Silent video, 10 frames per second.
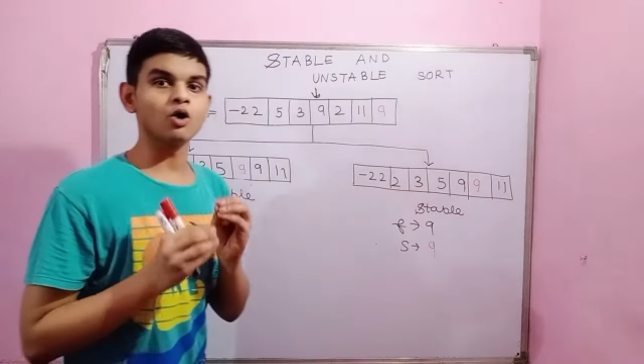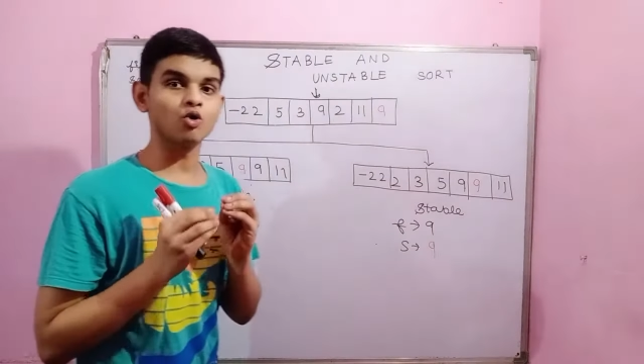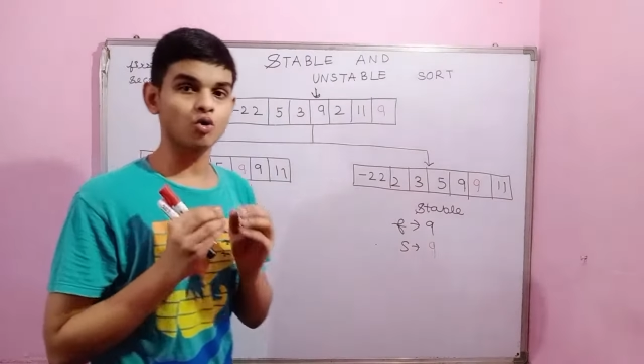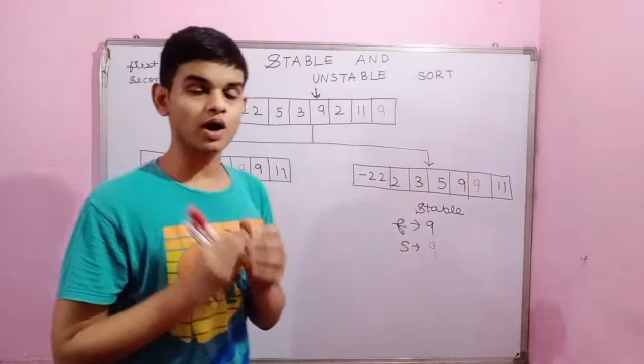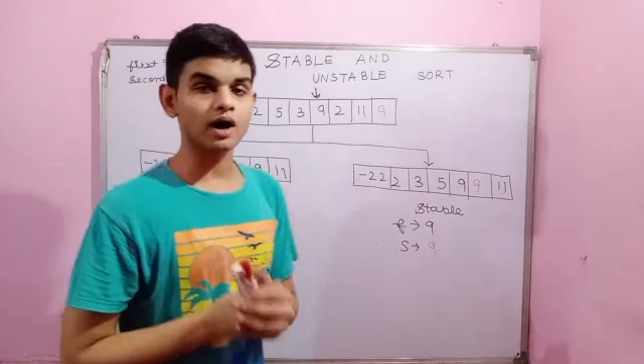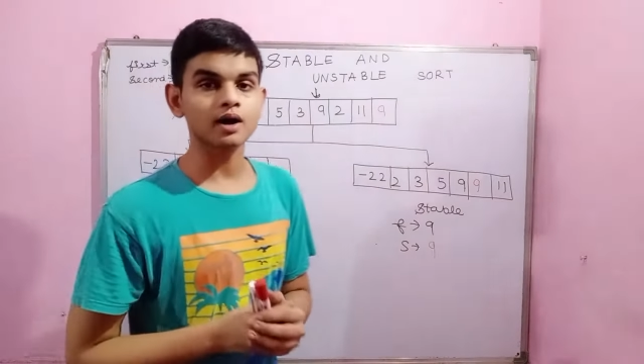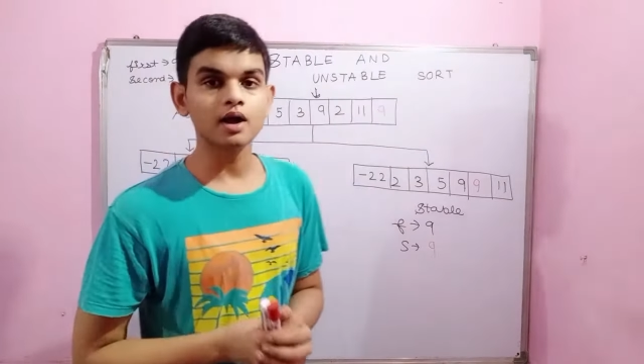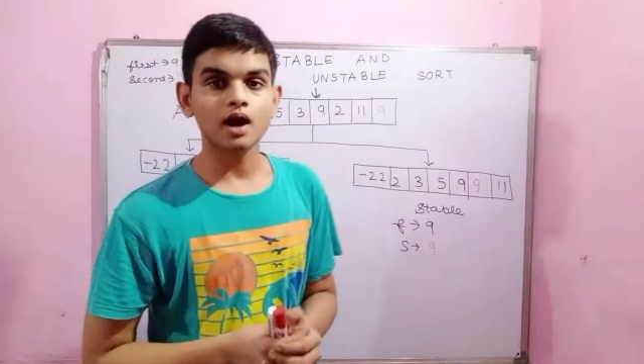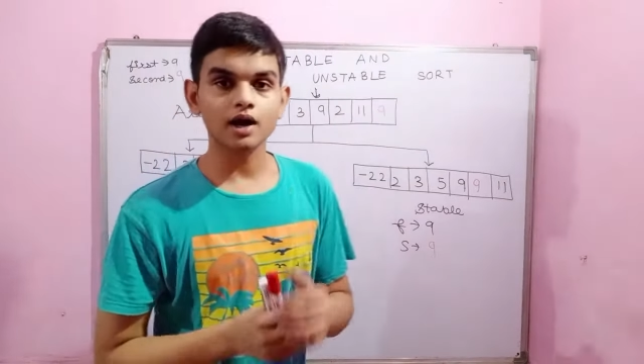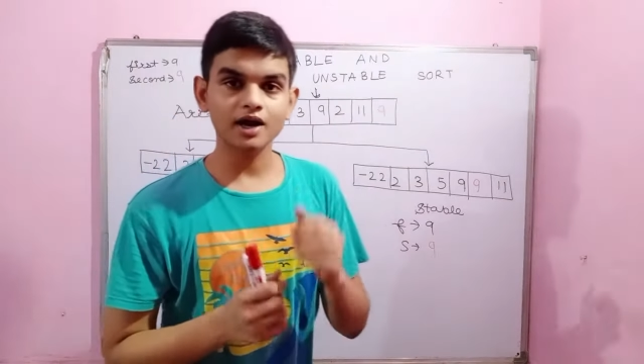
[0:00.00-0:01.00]
होगा
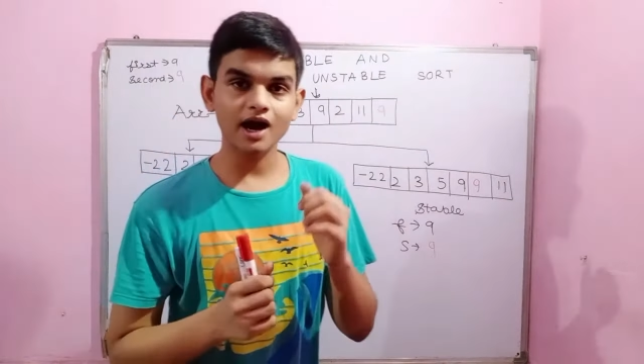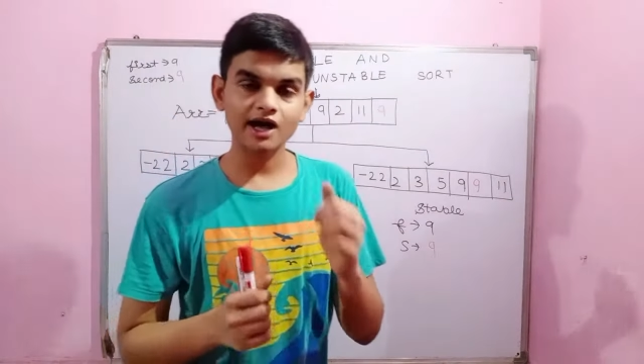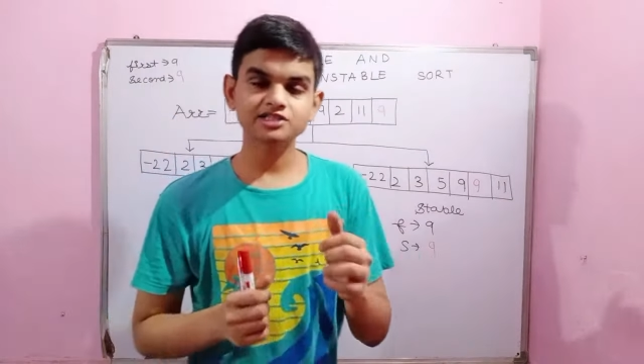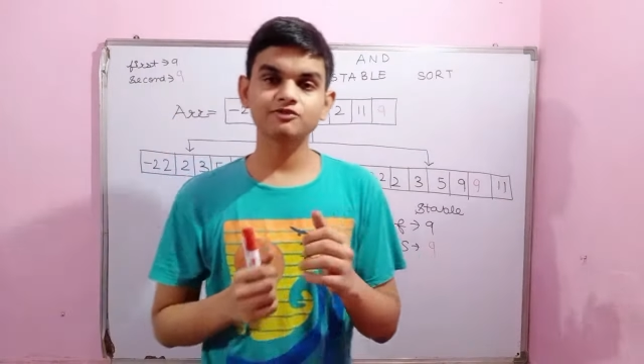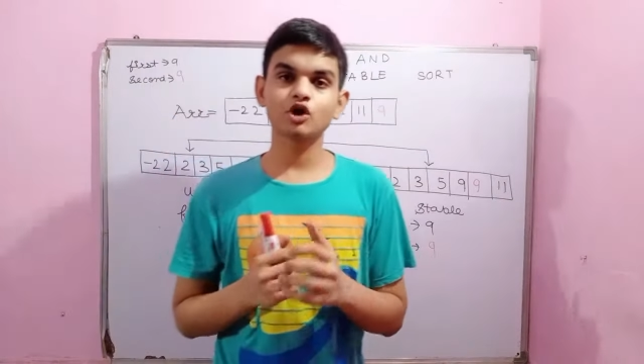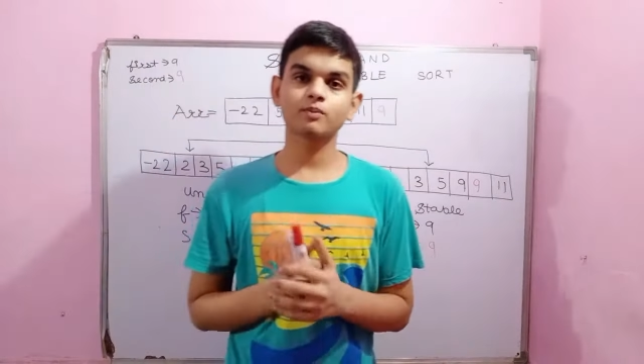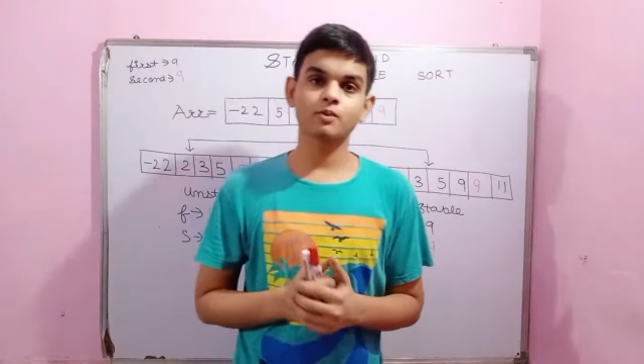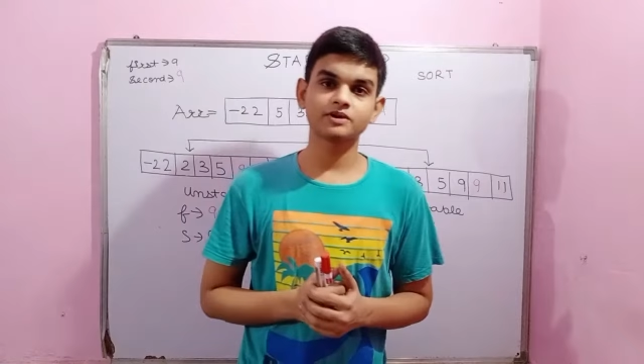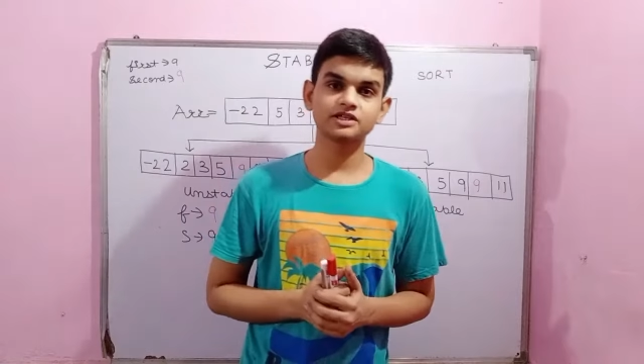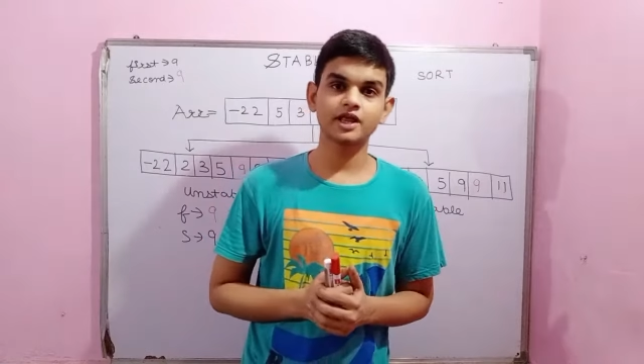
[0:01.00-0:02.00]
अगर आज की वीडियो आपको
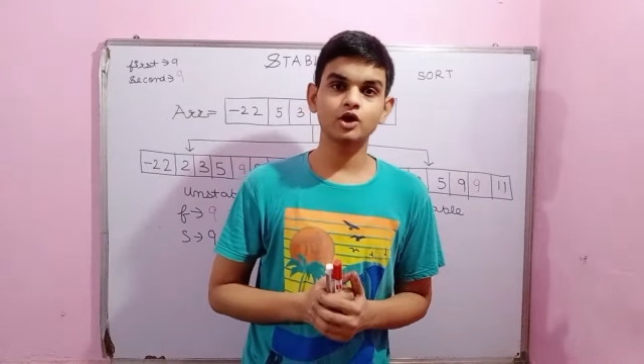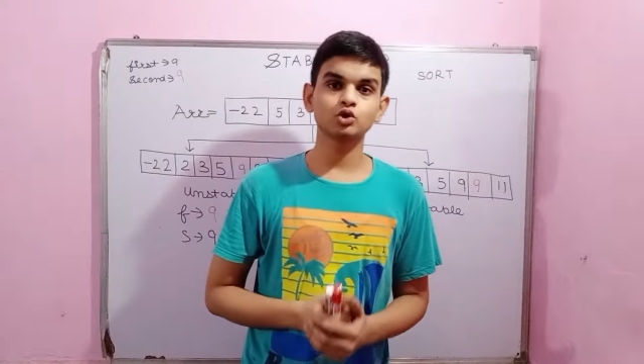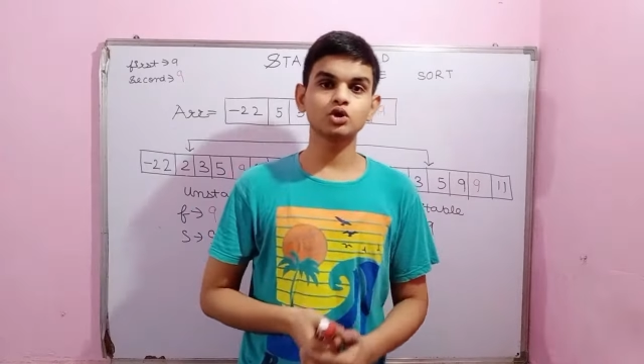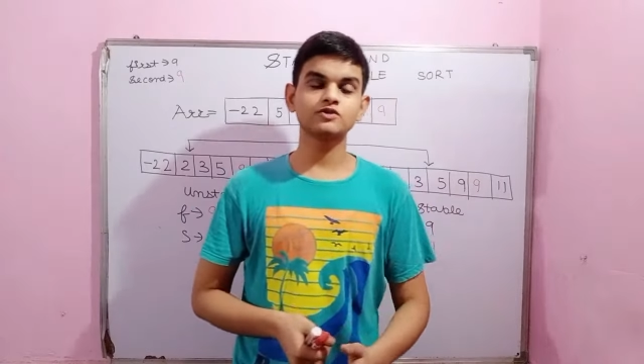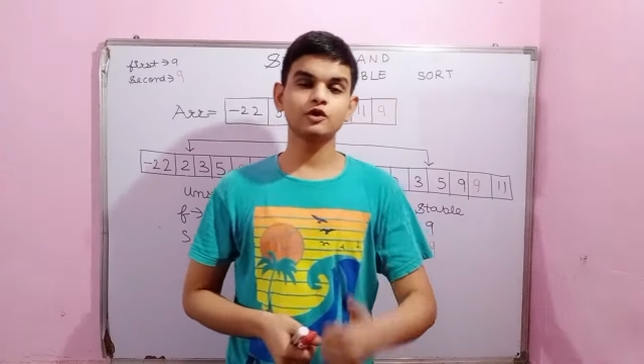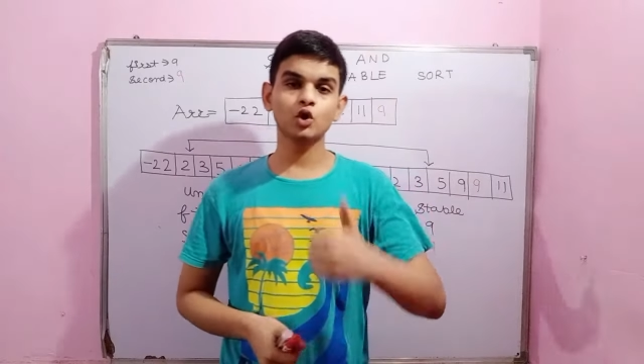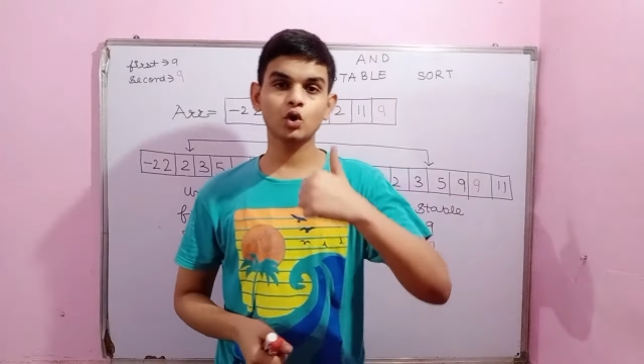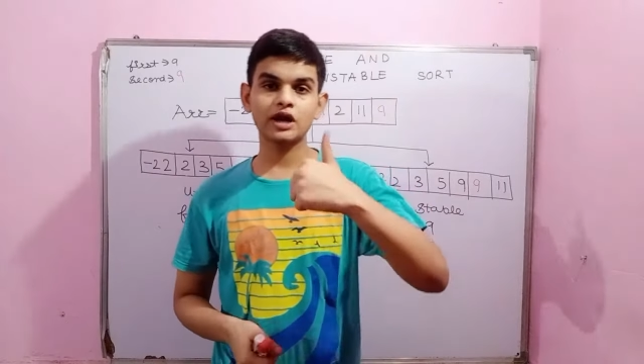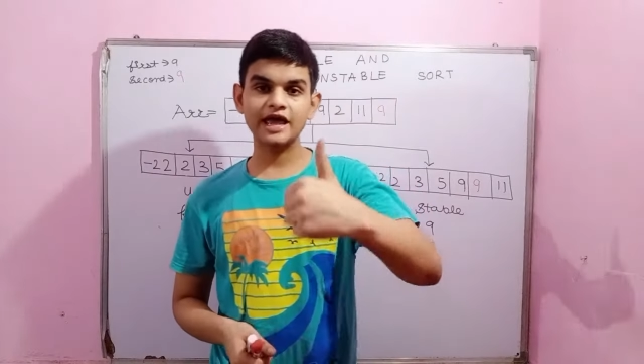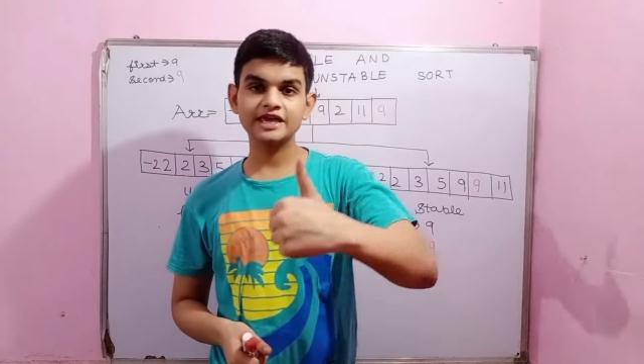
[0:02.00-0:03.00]
पसंद आई हो तो इस वीडियो को
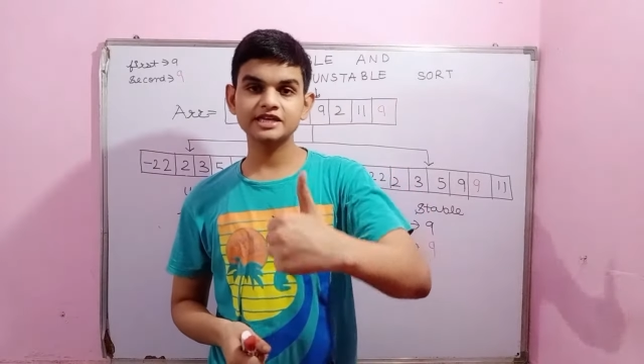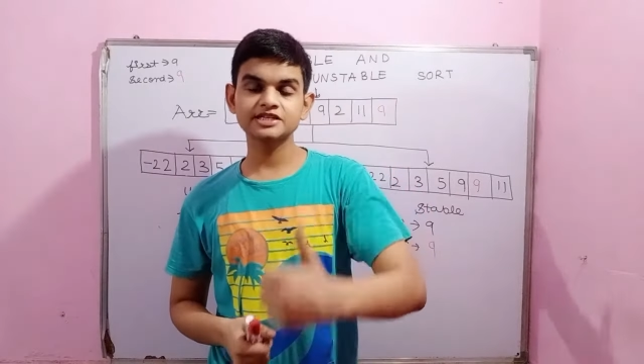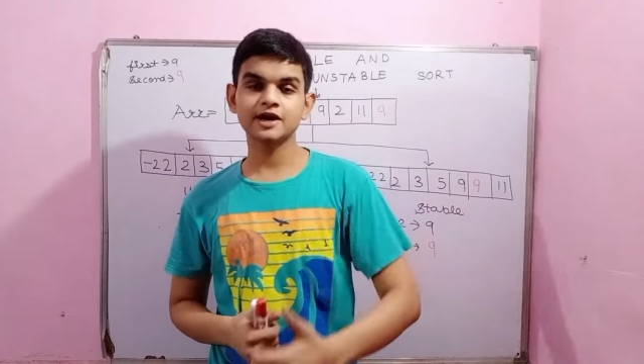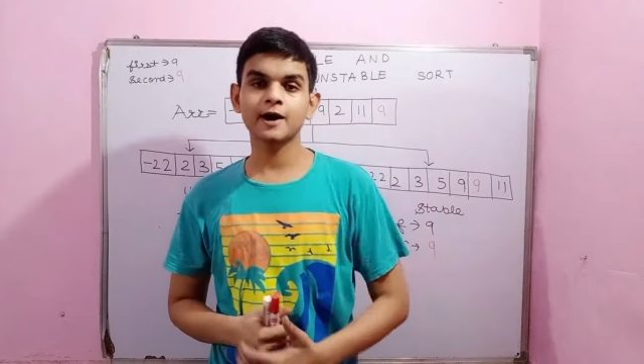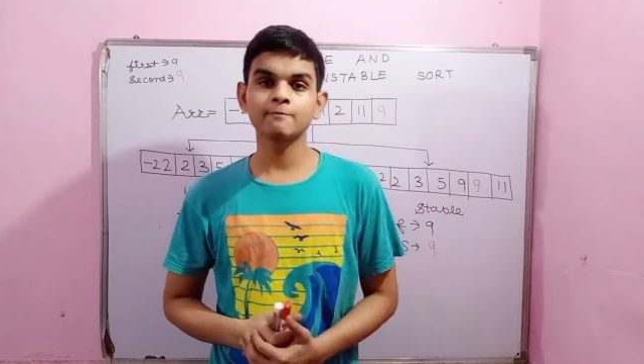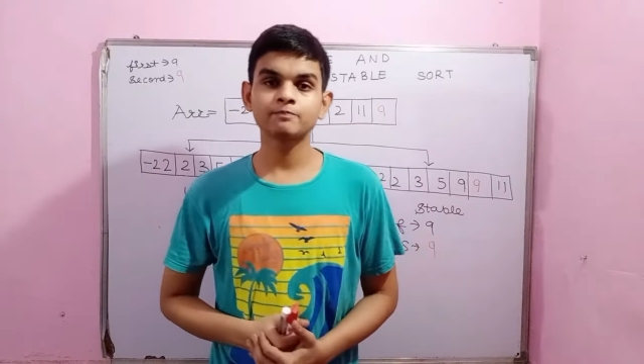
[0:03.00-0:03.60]
लाइक कीजिएगा